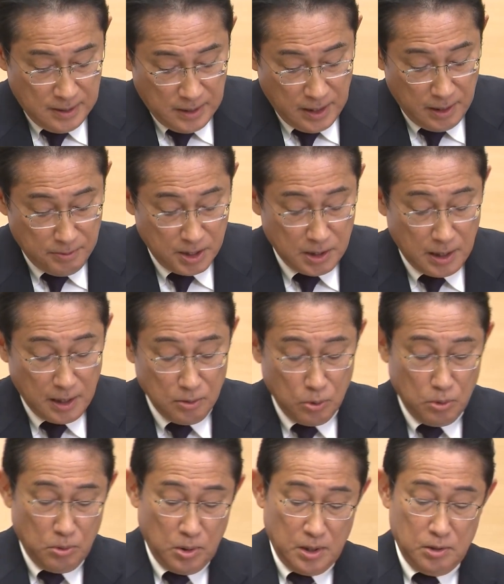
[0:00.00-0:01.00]
えまたあ
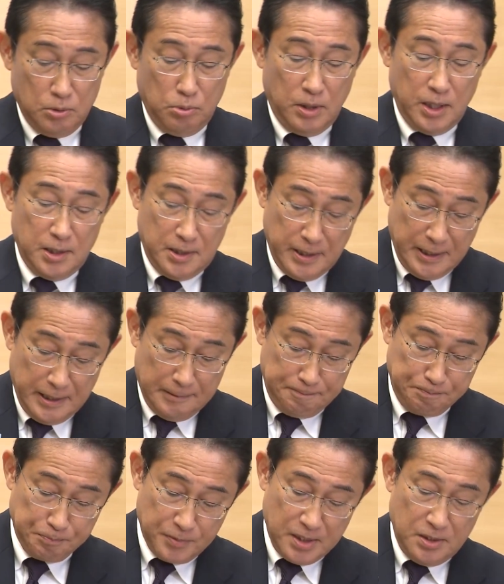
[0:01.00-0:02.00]
の、これに加えて、
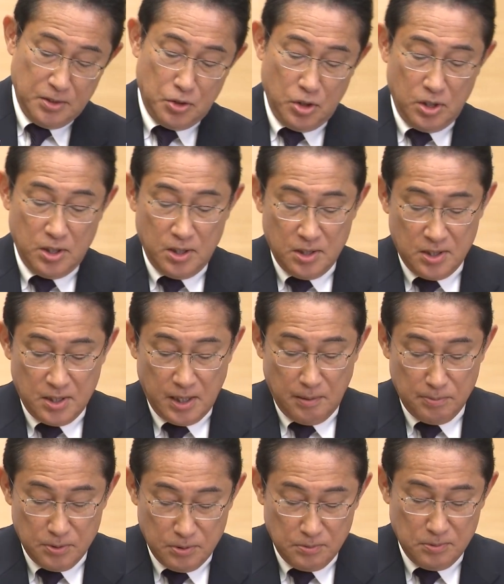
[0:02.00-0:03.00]

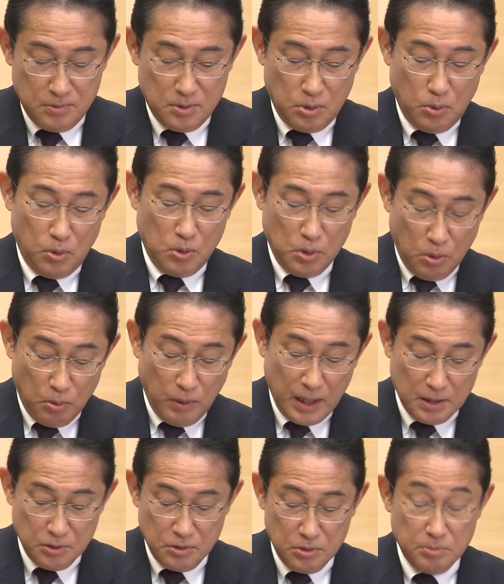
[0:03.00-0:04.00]
G7 等の
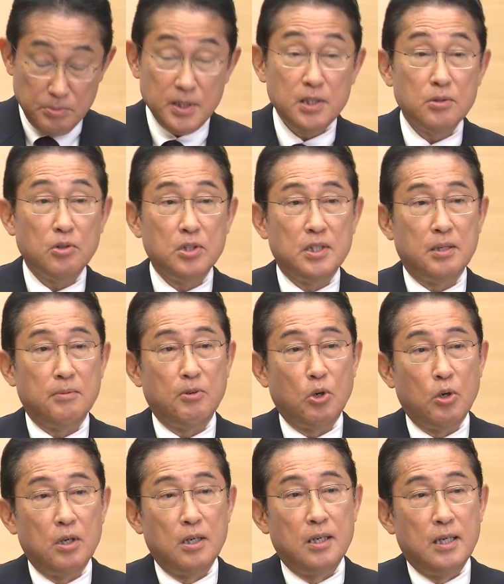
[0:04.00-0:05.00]
枠組みにおいて
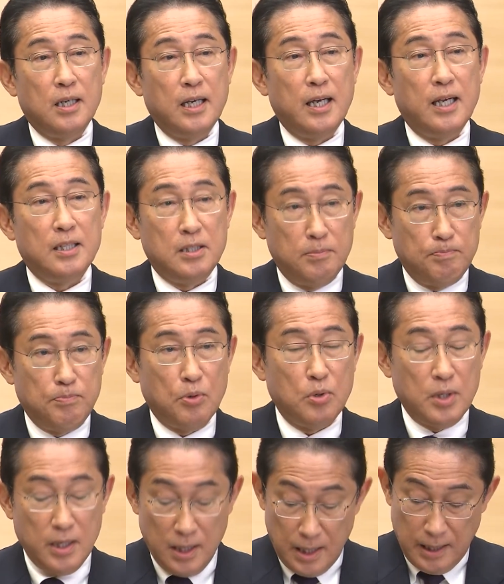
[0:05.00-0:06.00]
も、え日
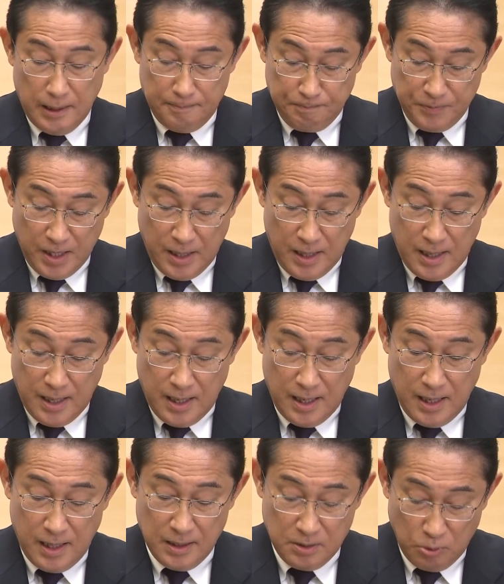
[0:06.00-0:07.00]
本が
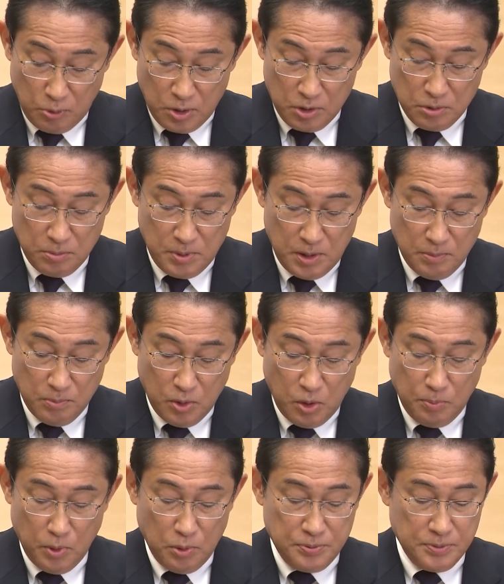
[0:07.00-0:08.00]
取り組
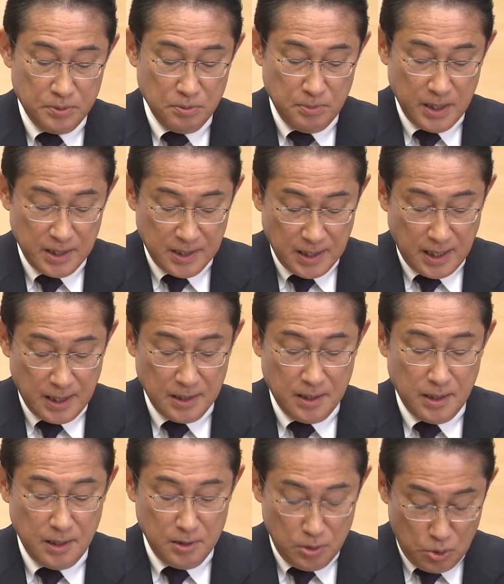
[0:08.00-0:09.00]
みも含めた
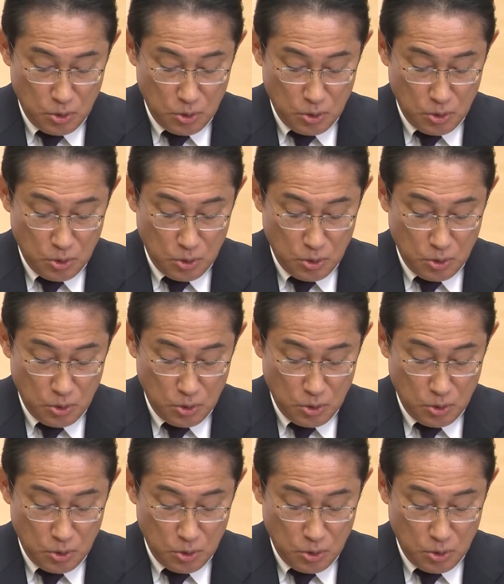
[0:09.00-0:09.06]
現